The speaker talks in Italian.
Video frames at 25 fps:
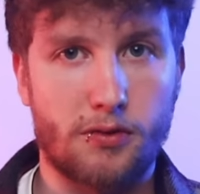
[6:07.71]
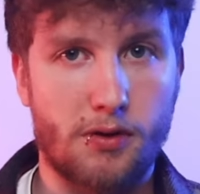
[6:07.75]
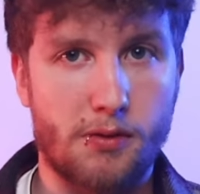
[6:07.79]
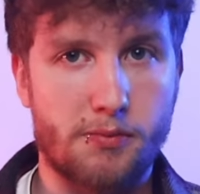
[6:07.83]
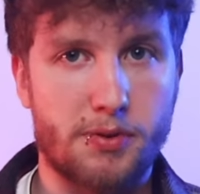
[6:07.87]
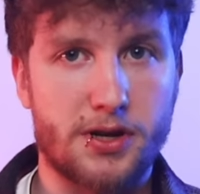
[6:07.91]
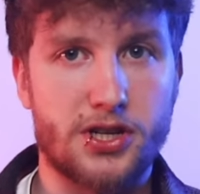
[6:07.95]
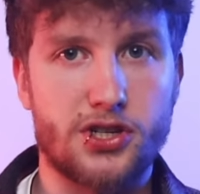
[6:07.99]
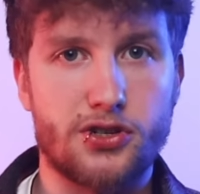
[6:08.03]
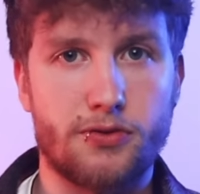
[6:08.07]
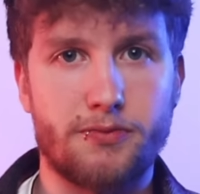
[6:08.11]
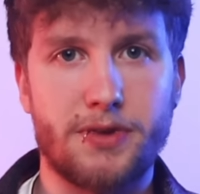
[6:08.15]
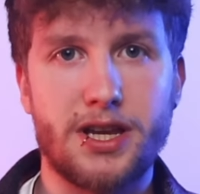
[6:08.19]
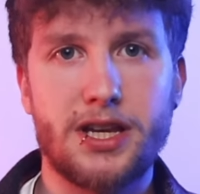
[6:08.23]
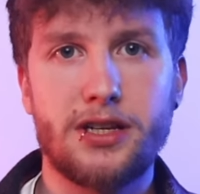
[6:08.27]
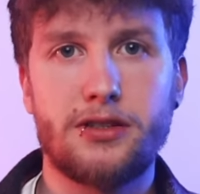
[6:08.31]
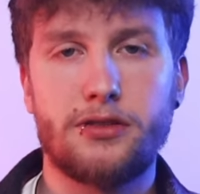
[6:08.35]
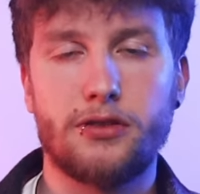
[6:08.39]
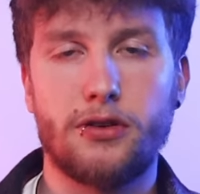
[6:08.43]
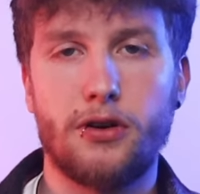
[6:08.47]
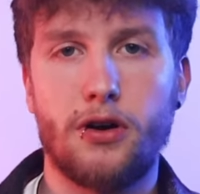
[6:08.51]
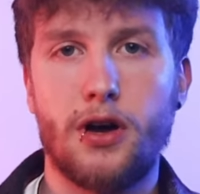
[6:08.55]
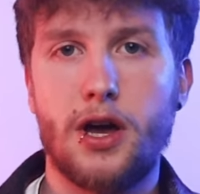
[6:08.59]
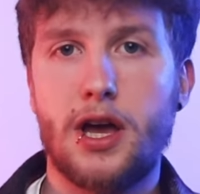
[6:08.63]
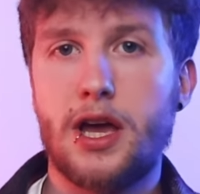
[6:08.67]

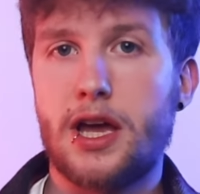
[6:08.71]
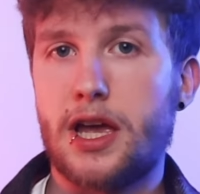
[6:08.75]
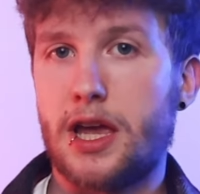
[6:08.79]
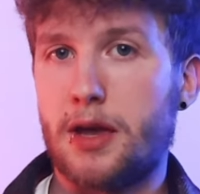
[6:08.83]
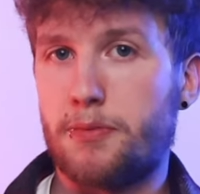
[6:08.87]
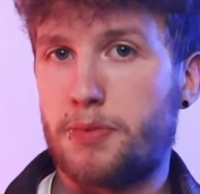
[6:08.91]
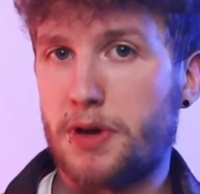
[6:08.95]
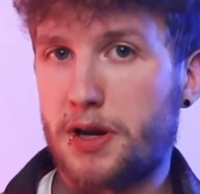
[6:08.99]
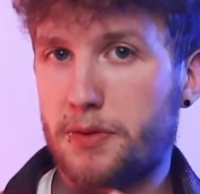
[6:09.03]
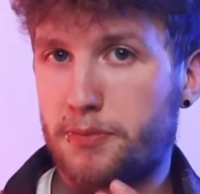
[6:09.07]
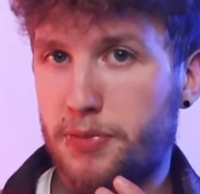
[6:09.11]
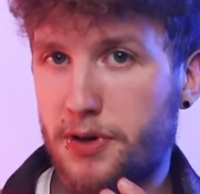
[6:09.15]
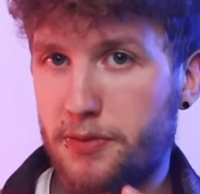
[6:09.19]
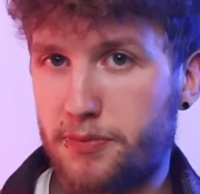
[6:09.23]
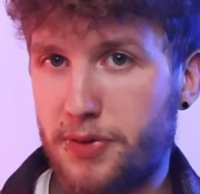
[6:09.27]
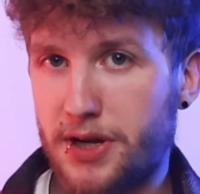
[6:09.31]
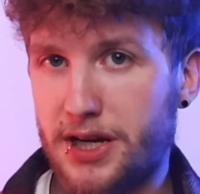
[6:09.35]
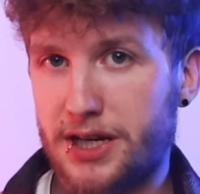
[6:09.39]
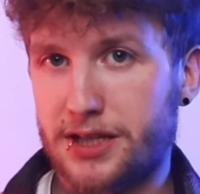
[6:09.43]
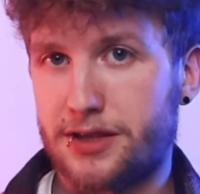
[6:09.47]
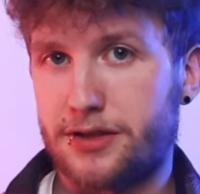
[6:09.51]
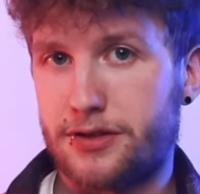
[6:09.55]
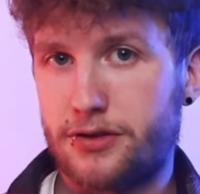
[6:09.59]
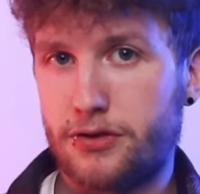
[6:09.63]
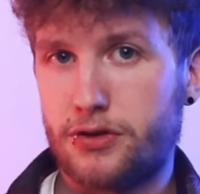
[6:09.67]
equipaggiamento e per
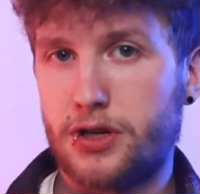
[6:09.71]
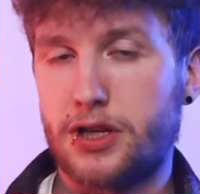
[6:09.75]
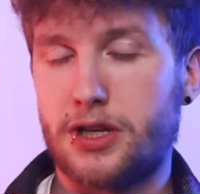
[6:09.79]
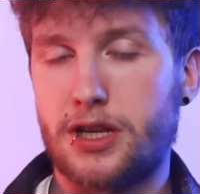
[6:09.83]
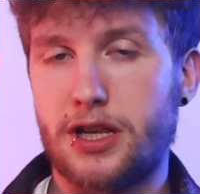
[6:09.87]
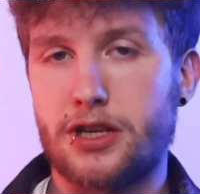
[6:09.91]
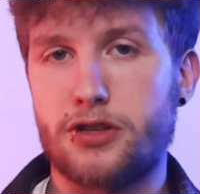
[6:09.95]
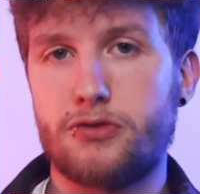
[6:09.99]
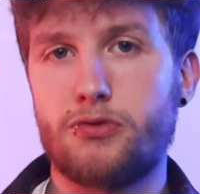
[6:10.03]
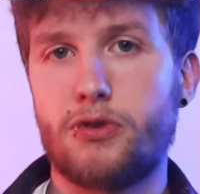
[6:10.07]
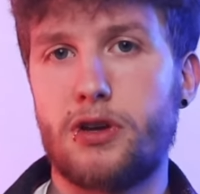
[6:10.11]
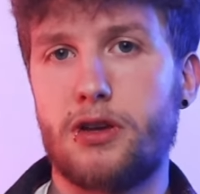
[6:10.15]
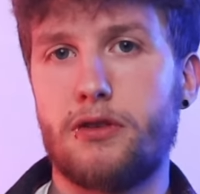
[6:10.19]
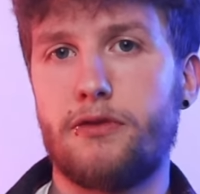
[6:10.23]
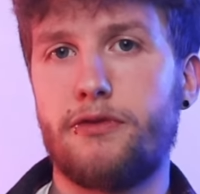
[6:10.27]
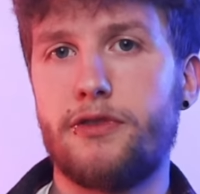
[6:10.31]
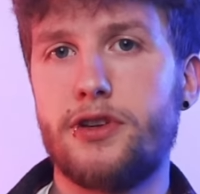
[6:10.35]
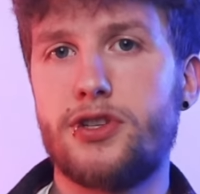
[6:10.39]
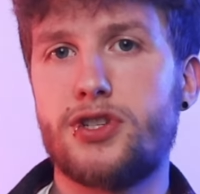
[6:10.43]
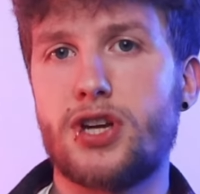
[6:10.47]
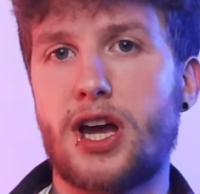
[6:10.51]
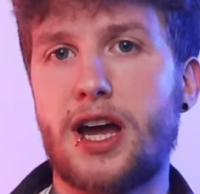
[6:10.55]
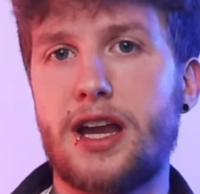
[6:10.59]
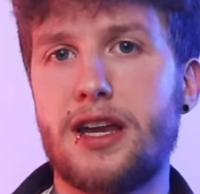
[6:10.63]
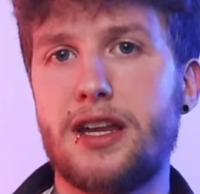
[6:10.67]
preparazione dei suoi
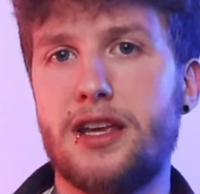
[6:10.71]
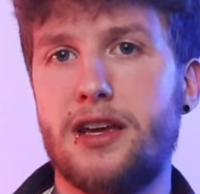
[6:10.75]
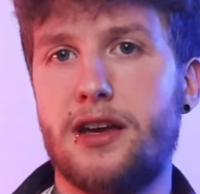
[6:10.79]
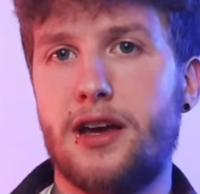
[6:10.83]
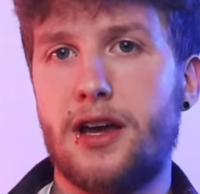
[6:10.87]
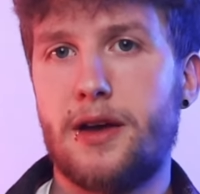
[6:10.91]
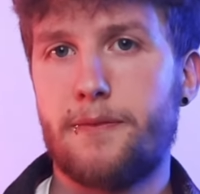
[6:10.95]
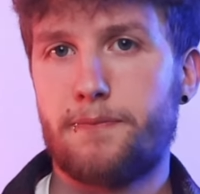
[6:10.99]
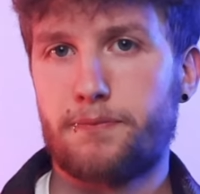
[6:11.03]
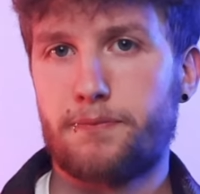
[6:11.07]
ufficiali,